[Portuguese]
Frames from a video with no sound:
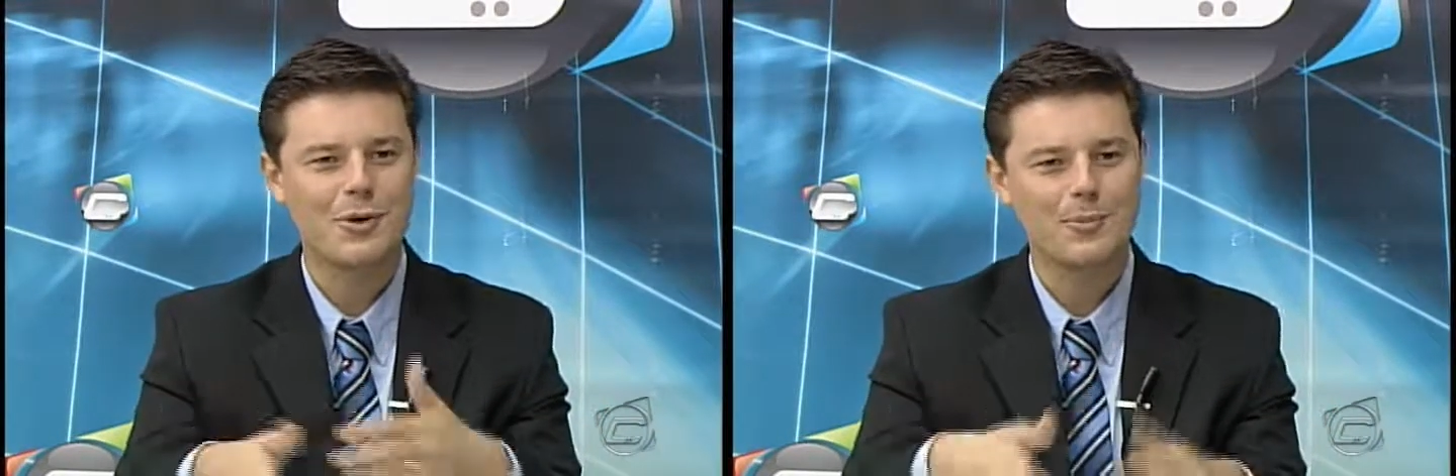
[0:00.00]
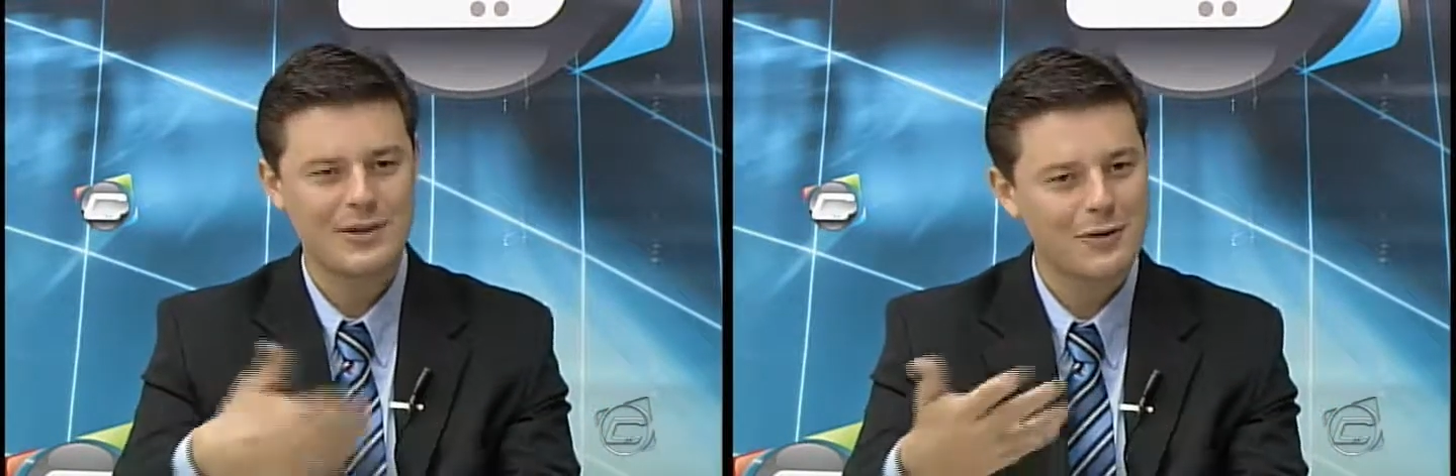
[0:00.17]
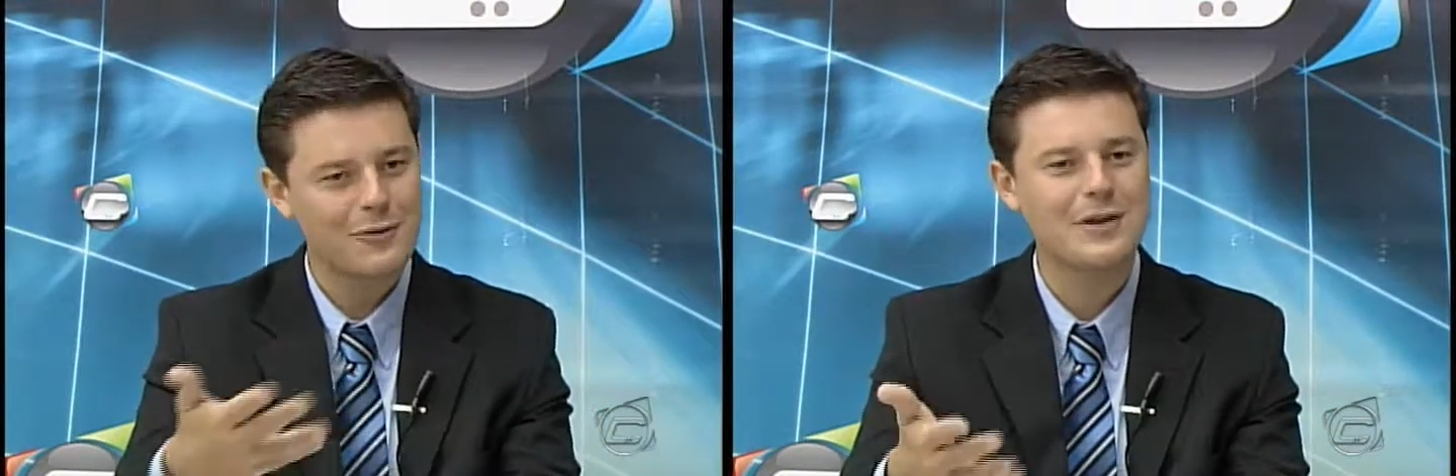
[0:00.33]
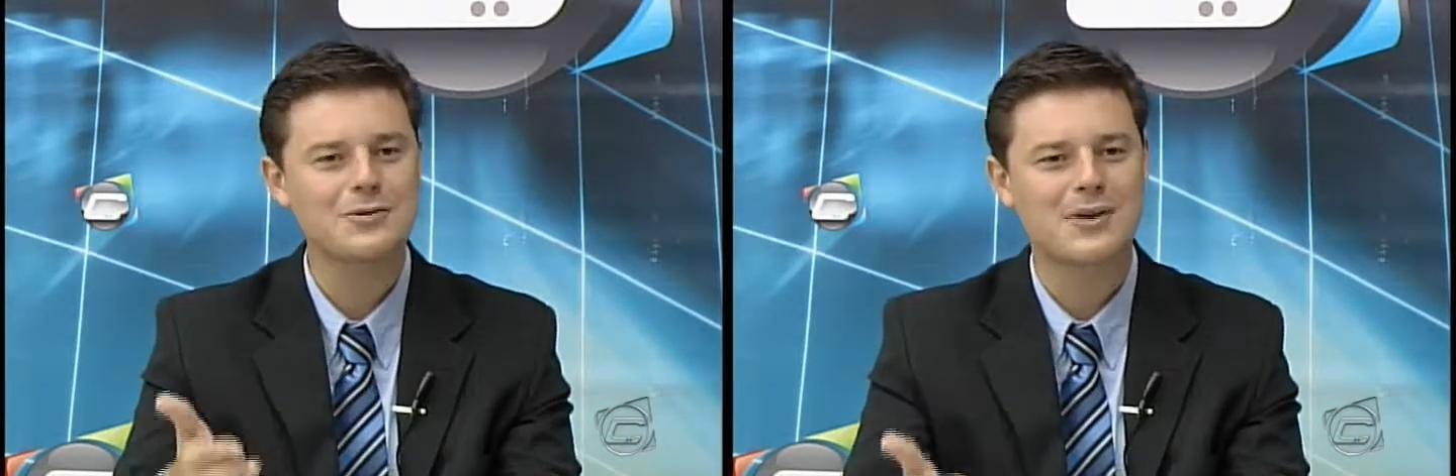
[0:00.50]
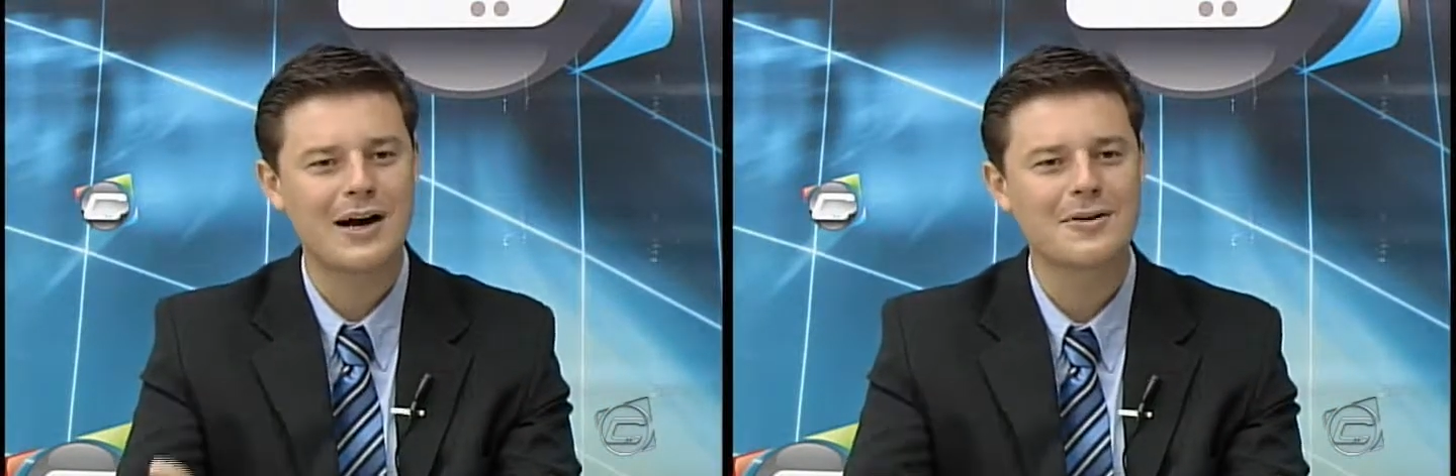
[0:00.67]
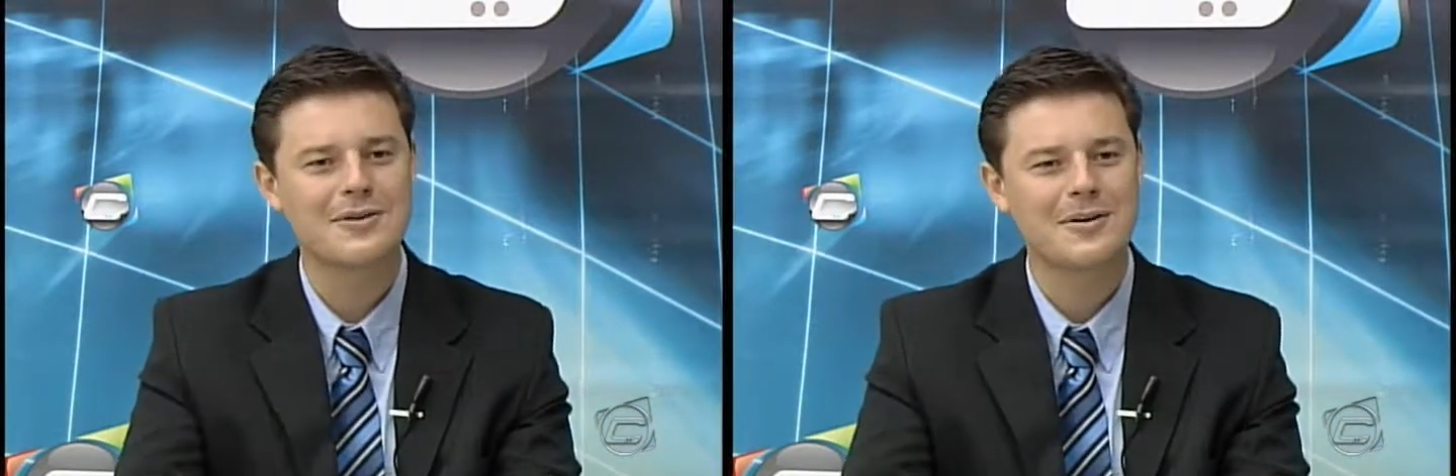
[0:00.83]
Porque o pneu vende
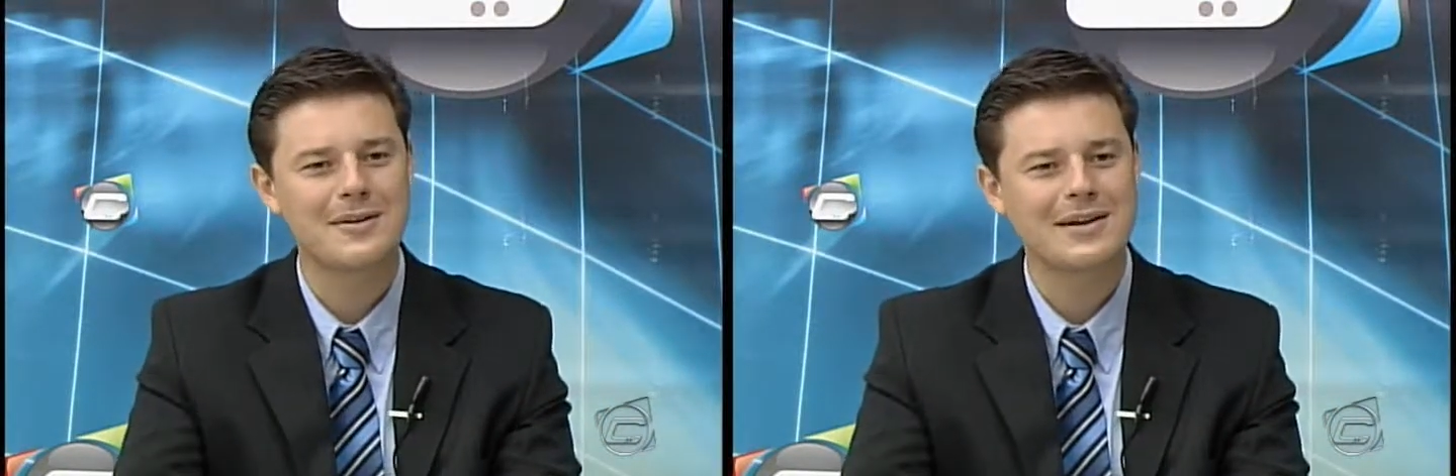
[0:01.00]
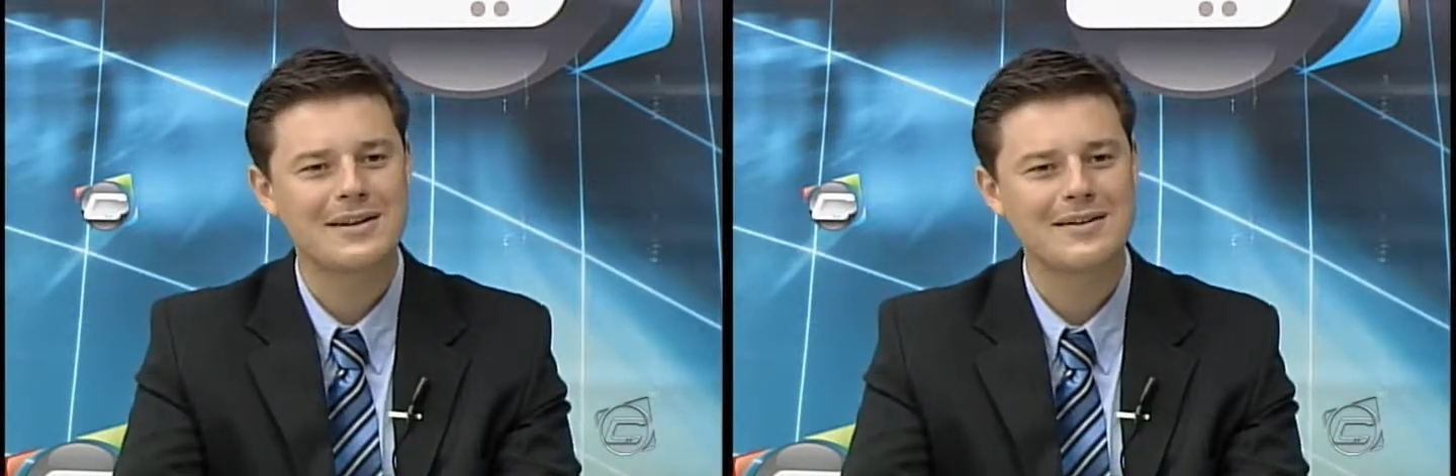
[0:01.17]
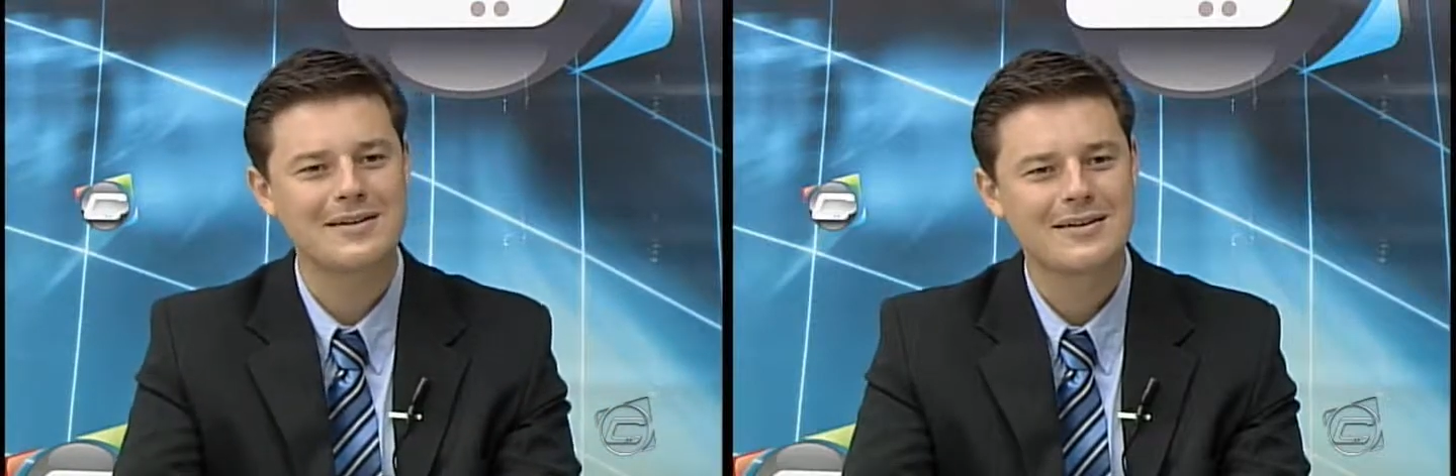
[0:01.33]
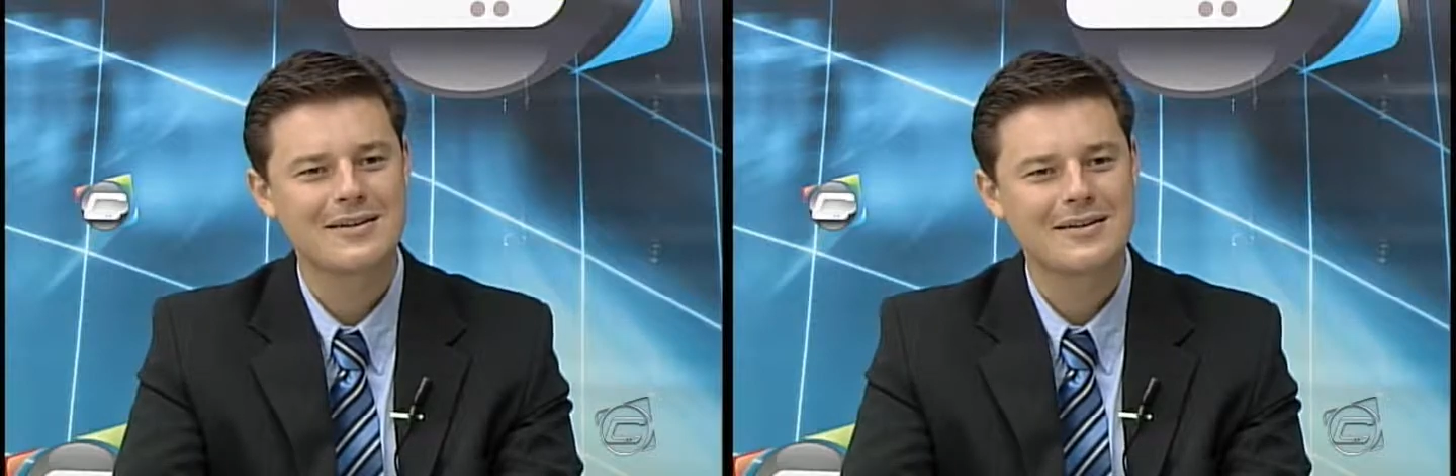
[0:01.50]
o carro também, né?